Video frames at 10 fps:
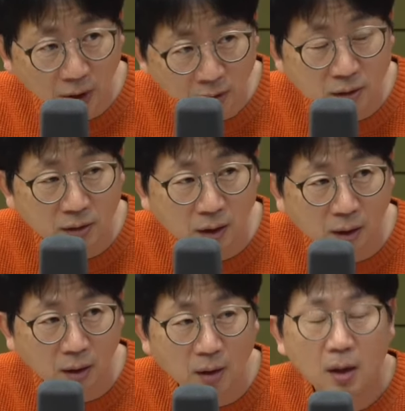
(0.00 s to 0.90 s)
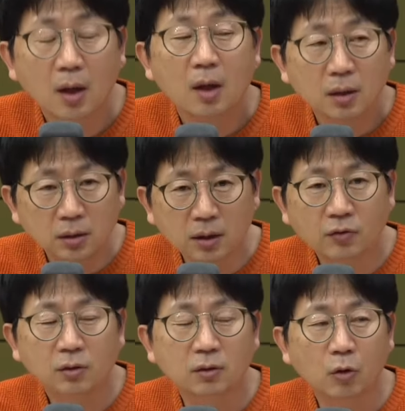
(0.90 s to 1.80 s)
했는데 네.
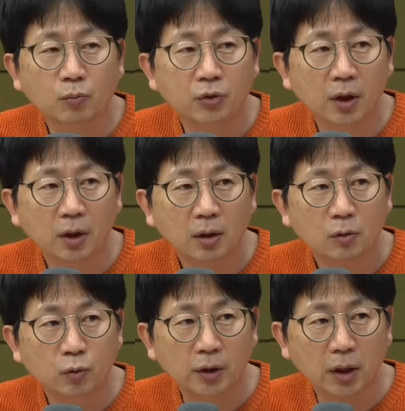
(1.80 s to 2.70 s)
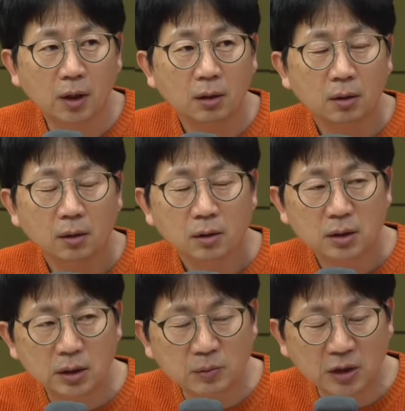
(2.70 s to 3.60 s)
그래서 그 덕분에 우리가
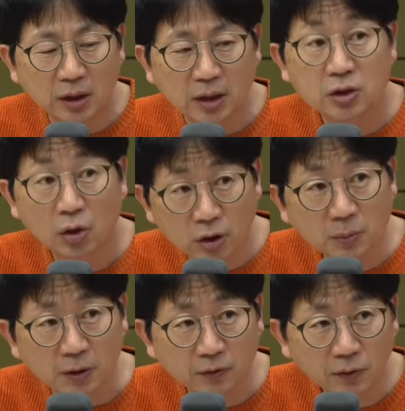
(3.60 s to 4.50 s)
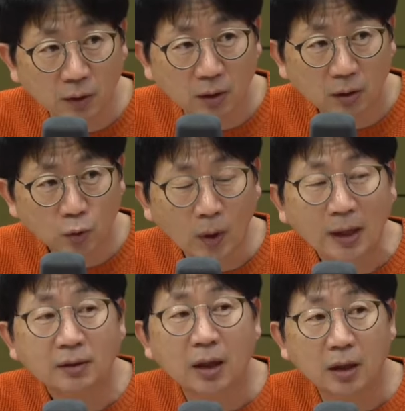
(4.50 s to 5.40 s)
임진왜란 전이면서 네.
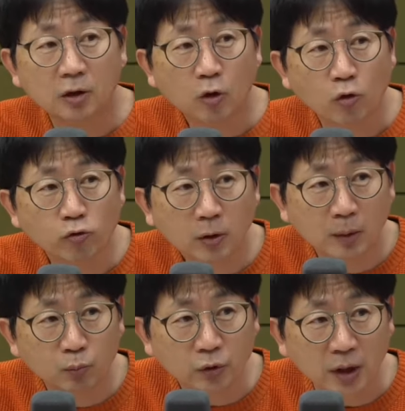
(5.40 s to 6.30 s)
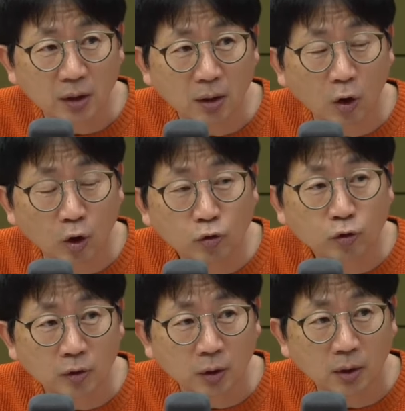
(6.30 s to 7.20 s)
또한 나라를 건국한 분의
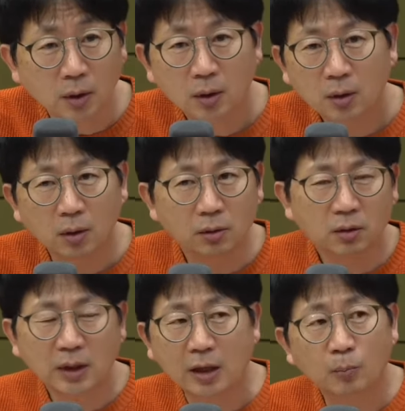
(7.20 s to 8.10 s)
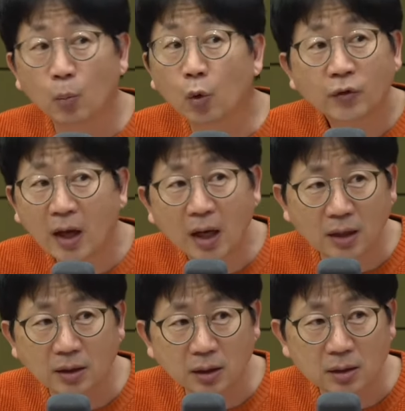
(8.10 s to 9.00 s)
얼굴을 네. 어떤 다른 모사가
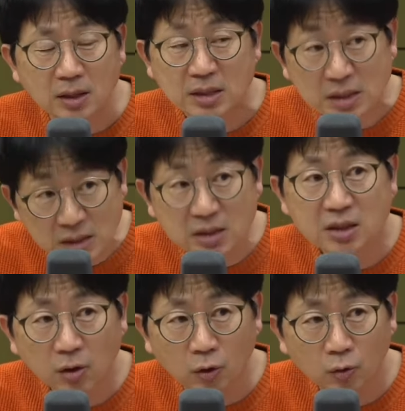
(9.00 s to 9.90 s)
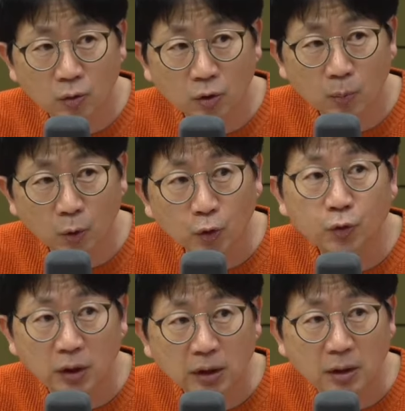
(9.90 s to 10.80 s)
아닌 네. 실제 얼굴로 볼 수
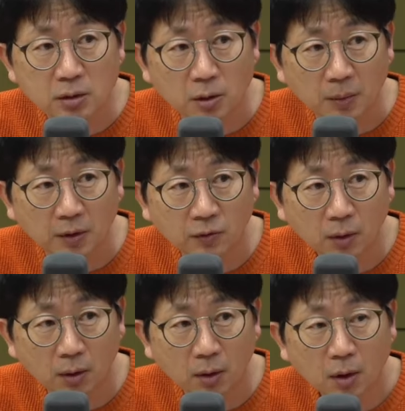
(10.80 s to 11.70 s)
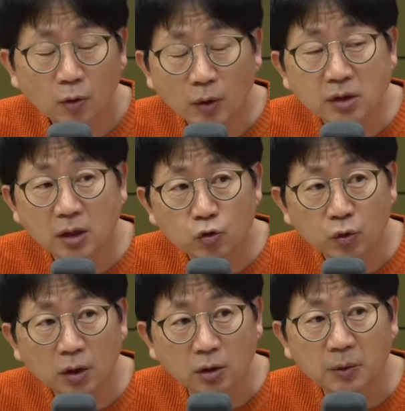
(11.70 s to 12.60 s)
있다는 점에서 네. 굉장히
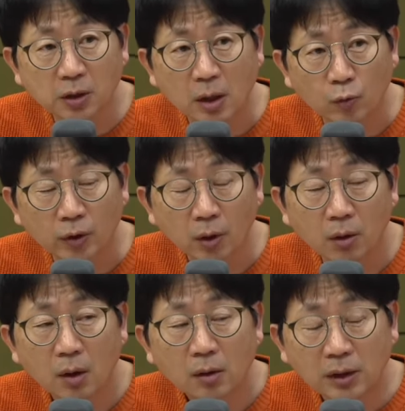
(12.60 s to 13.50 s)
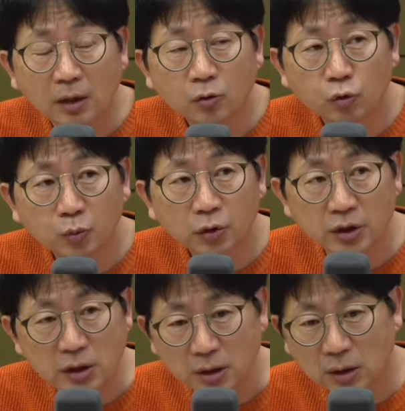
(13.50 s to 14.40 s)
중요한 의미를 갖고요. 다른 두 분은
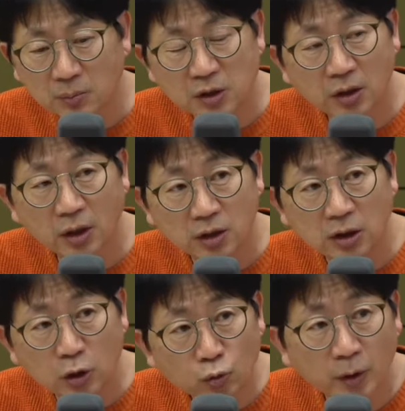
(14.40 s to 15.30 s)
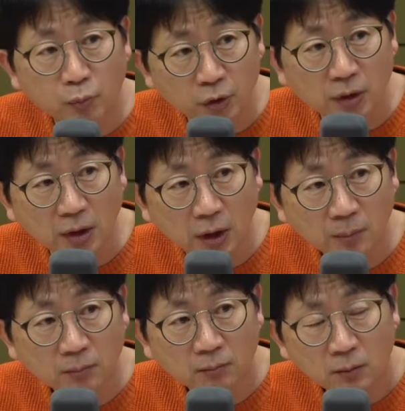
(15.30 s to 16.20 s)
이제 임진왜란 이후의 분인데
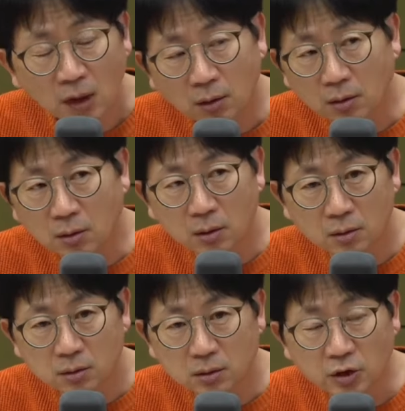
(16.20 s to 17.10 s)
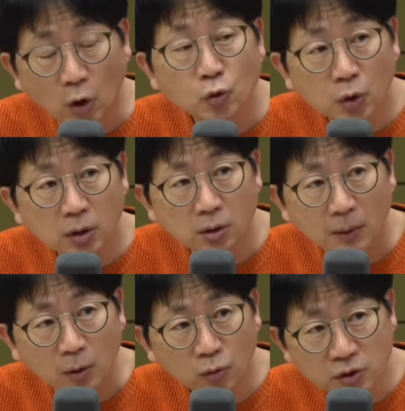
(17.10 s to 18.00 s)
예. 어그 영조
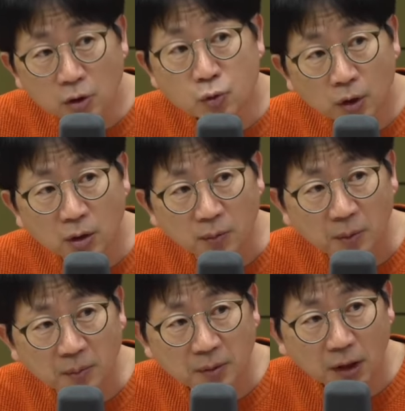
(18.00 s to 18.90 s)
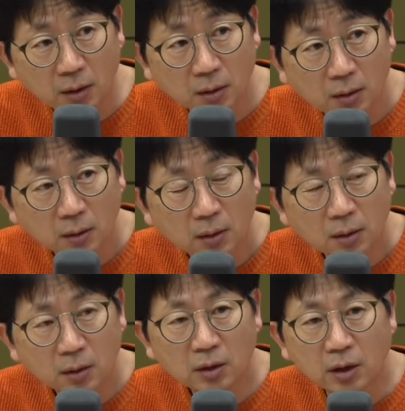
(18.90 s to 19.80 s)
임금하고 철종 임금입니다. 어.
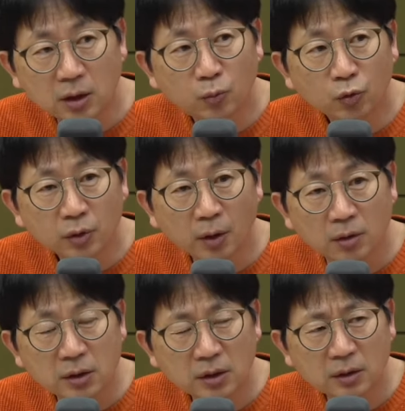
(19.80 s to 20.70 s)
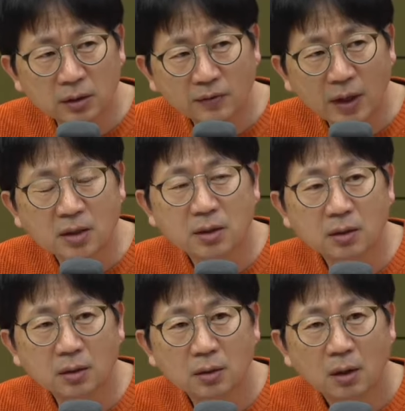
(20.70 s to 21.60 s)
그런데 이분들의 어지는
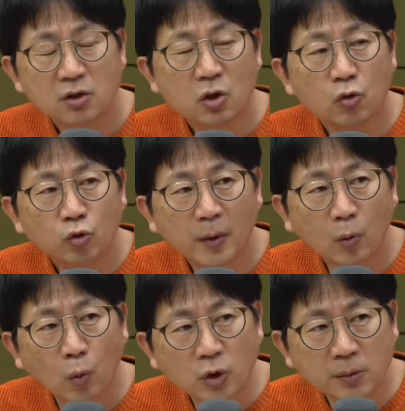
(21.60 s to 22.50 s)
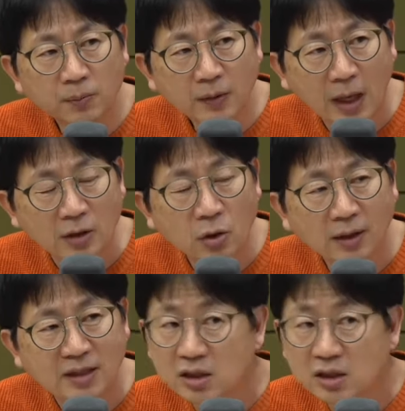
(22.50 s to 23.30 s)
사실은 1954년까지